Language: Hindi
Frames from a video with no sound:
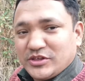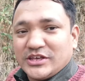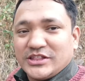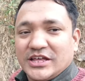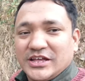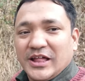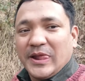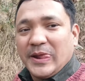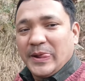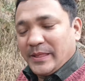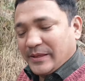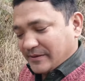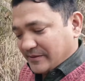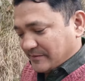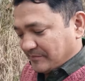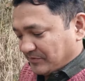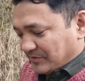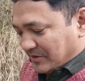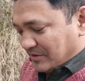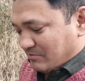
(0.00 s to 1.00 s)
हूँ बहुत ज़्यादा
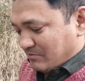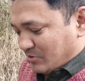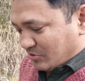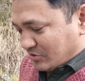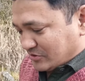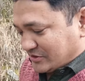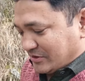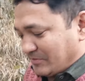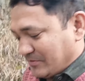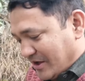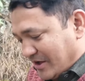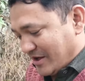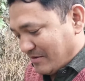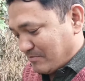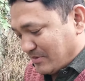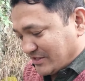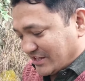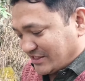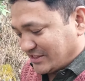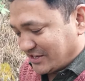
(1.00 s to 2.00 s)
मेरे को सब
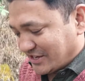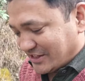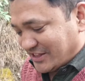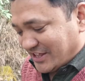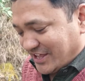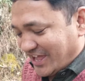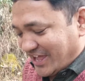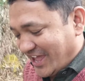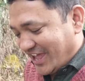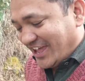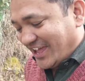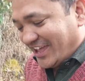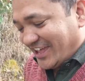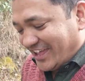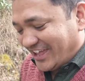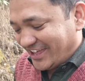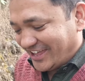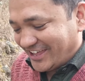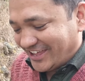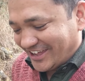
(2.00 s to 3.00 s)
काम बताते रहते
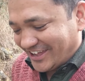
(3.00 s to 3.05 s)
हैं